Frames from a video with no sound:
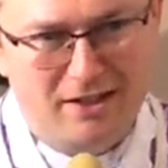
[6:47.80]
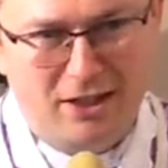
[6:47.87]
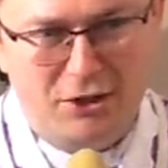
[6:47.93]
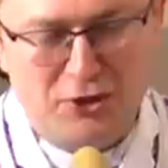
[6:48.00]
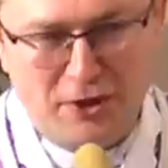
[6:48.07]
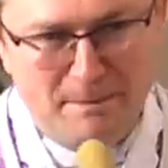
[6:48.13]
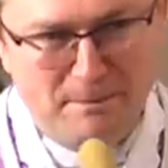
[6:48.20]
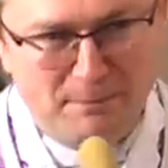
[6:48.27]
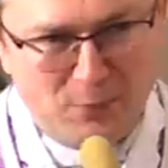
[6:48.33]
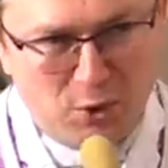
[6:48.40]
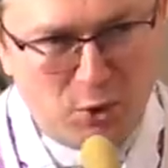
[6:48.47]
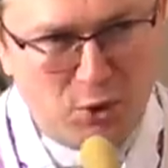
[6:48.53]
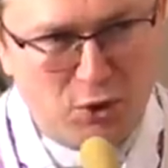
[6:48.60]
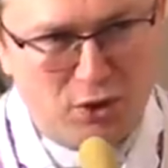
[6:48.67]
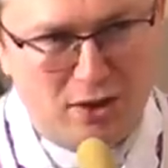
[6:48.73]
ta
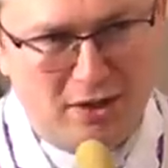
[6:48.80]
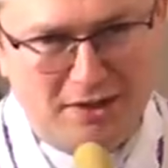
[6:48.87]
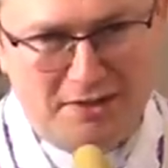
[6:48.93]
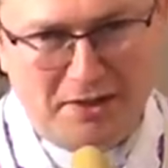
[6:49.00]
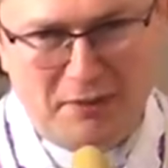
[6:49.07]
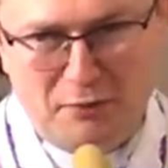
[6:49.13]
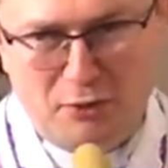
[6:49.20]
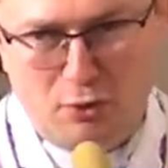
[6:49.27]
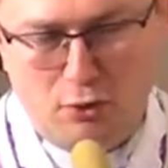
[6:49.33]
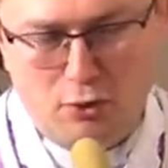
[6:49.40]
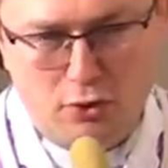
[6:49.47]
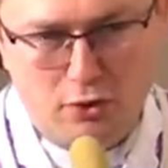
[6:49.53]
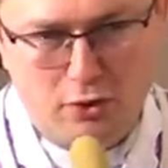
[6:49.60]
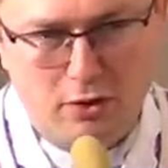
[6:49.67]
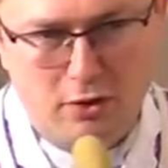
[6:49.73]
ciemność na
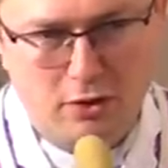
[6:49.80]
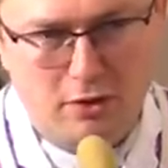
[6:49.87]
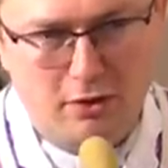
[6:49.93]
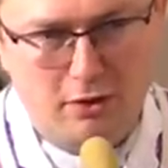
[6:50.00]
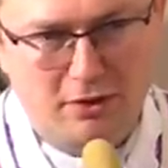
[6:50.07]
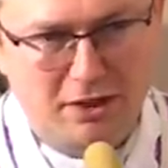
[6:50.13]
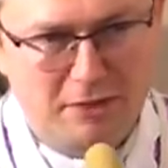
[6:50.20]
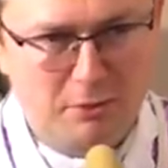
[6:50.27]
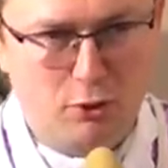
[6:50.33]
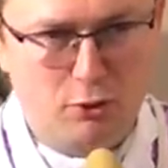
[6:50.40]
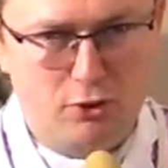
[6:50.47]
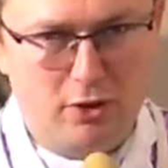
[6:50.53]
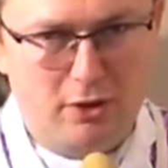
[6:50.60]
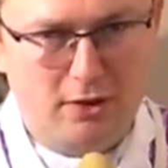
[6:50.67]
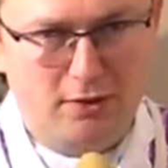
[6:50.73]
zewnątrz nie
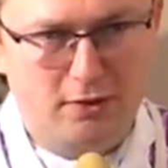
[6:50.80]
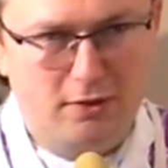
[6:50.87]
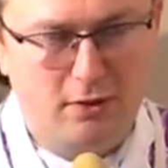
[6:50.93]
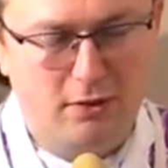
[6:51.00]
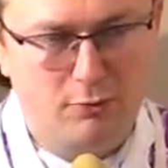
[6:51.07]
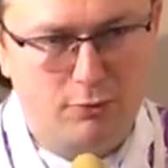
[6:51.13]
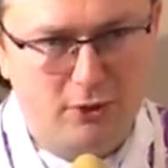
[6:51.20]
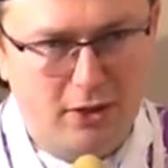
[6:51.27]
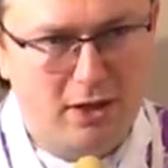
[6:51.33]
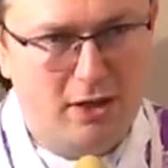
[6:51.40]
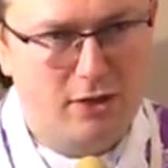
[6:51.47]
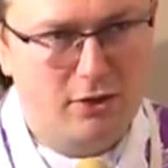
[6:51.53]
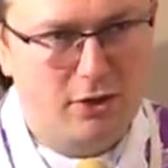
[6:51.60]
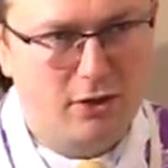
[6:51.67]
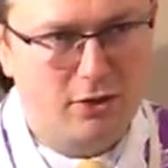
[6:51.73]
może nas
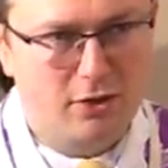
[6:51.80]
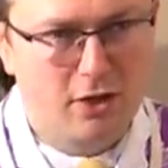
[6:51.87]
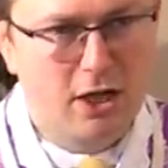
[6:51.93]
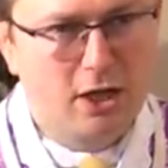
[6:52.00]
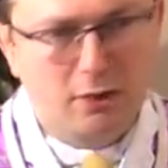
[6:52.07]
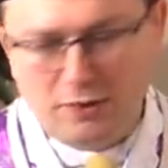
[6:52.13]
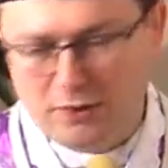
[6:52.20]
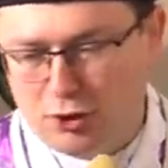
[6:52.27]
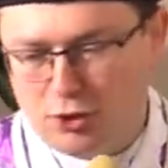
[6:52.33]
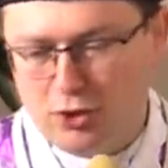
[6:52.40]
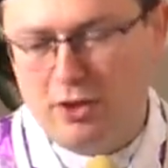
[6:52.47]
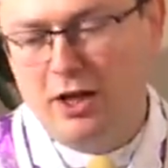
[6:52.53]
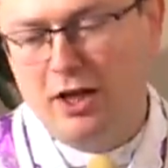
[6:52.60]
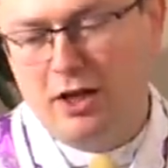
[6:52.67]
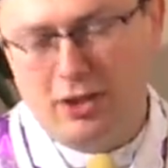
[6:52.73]
przerażać. To
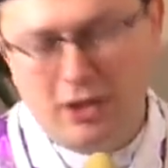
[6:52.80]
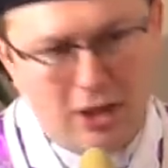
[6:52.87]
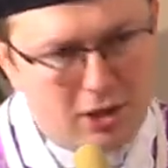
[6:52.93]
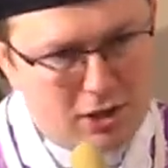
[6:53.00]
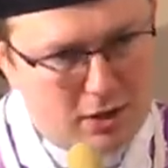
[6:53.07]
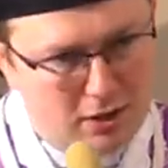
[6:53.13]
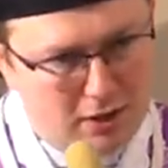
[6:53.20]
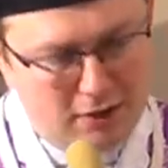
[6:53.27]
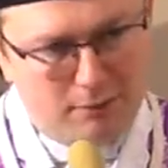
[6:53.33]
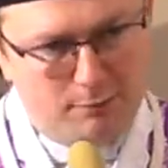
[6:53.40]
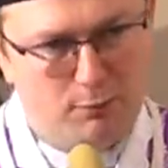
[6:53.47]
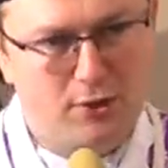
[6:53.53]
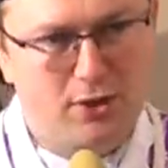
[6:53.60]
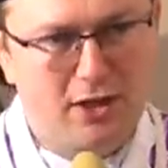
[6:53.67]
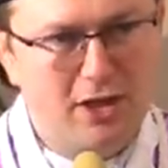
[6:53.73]
znaczy, jeśli
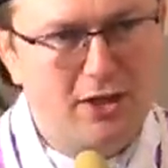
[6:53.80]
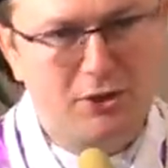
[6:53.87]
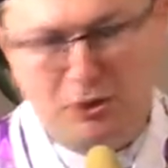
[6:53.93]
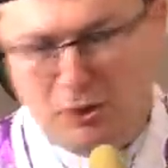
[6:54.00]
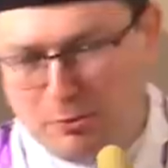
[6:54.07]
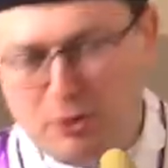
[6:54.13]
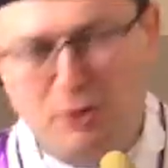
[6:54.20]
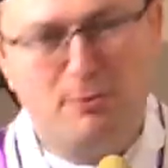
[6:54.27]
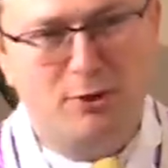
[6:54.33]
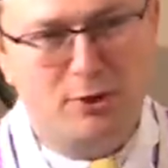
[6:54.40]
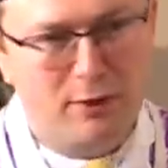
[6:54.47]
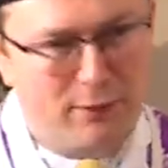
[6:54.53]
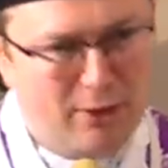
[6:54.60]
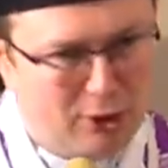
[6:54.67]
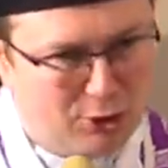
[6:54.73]
nas przerazi, to być
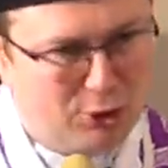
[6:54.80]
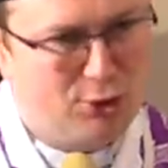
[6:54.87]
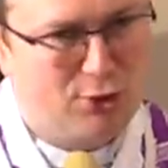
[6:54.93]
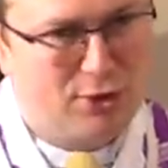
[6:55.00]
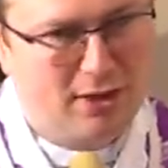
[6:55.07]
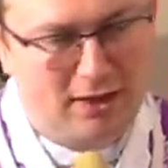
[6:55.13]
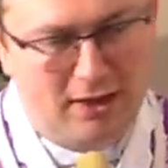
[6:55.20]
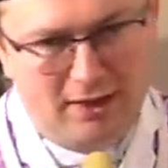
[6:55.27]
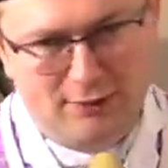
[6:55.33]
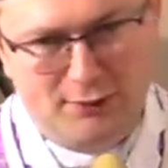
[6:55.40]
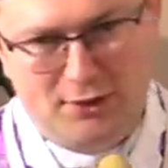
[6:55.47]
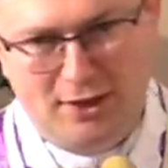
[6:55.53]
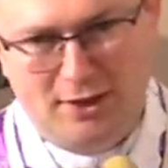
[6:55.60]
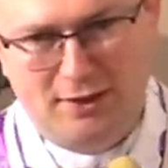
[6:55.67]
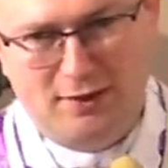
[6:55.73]
może faktycznie nas
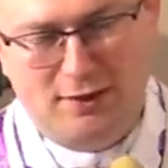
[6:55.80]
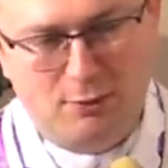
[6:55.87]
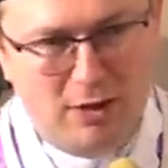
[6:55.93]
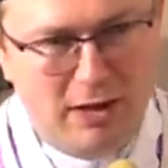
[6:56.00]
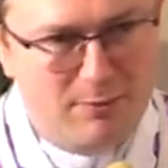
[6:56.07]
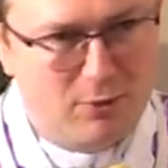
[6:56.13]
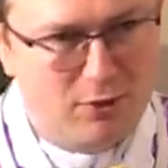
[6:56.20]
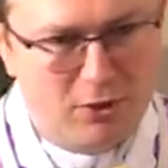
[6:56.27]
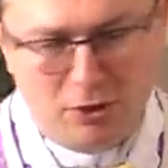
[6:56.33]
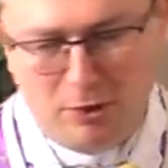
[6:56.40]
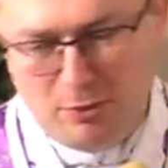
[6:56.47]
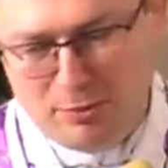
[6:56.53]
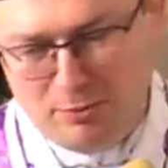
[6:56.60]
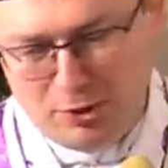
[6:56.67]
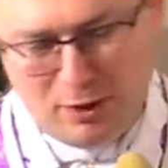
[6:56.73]
wtedy stłamsi,
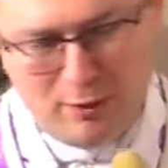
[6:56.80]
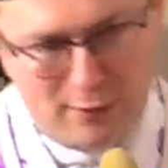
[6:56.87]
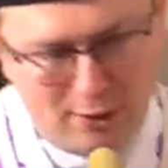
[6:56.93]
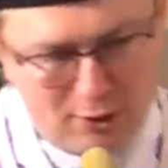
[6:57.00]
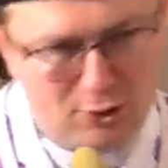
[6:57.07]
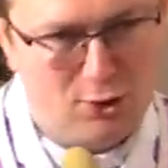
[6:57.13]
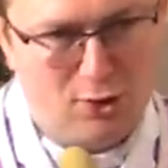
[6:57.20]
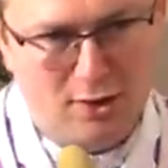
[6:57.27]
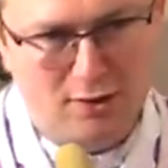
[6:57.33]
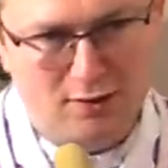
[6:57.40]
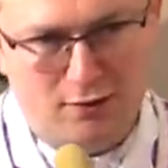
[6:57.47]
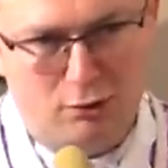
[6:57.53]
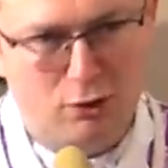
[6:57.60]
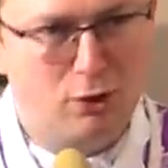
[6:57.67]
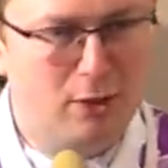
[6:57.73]
to być może
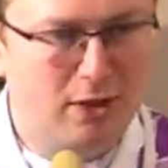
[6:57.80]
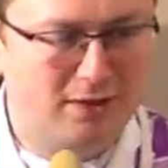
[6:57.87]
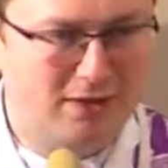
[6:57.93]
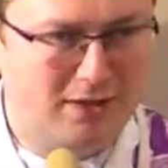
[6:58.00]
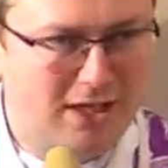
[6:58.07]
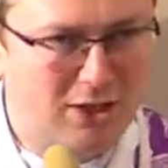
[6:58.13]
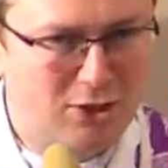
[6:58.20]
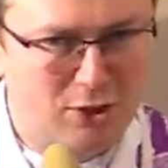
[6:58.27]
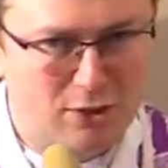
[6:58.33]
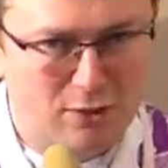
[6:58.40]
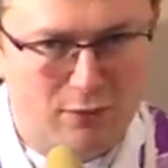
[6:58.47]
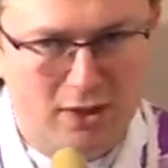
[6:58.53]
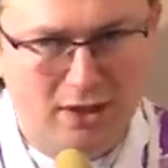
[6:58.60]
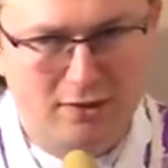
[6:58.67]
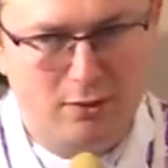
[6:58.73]
faktycznie zdoła
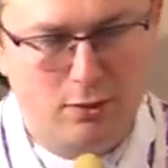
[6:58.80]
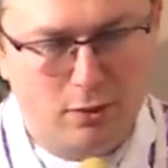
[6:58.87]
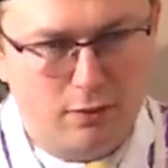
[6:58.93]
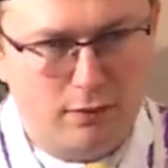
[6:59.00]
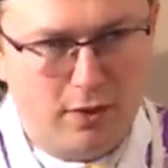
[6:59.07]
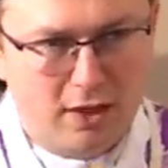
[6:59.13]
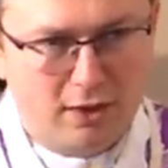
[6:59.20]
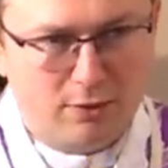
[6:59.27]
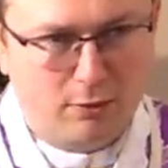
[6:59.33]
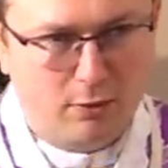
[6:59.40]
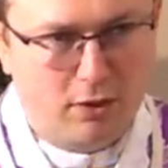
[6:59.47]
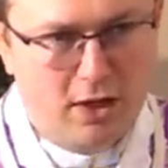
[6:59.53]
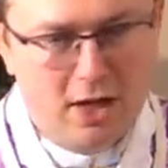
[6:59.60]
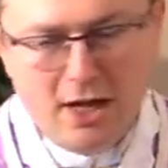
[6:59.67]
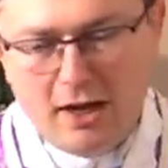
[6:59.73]
zgasić w nas to
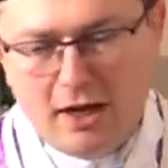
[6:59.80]
światło,